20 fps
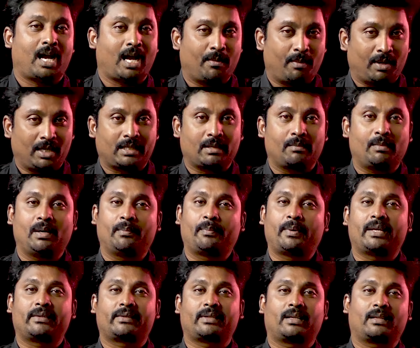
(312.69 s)
ஆபாசமாக
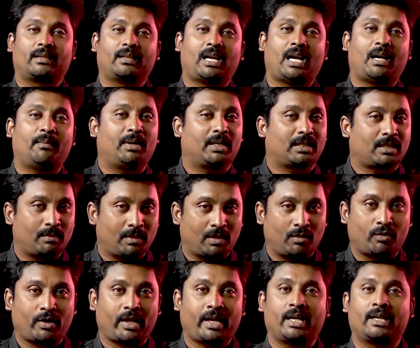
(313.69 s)
பேசுறது
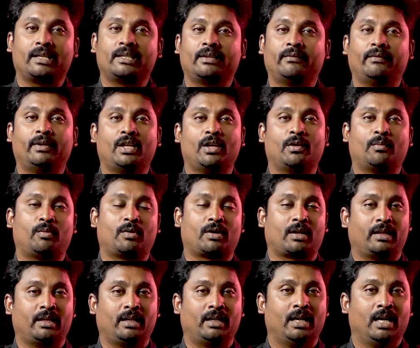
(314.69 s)
ஆபாசமாக உடைய அணிஞ்சு வீடியோ
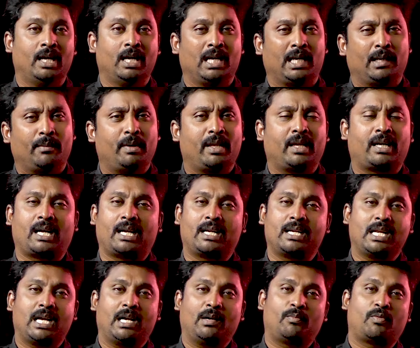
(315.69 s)
போடுறது இப்படி
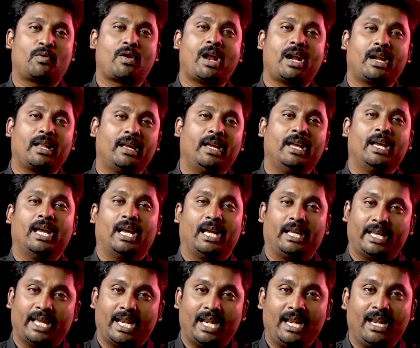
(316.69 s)
கண்ணா அப்படின்னான்னு
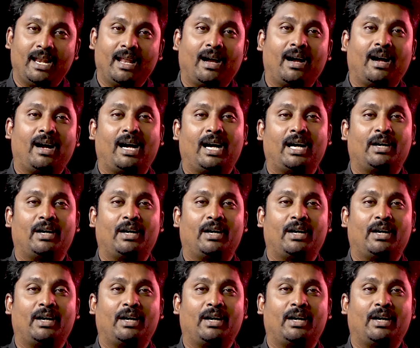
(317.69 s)
எல்லா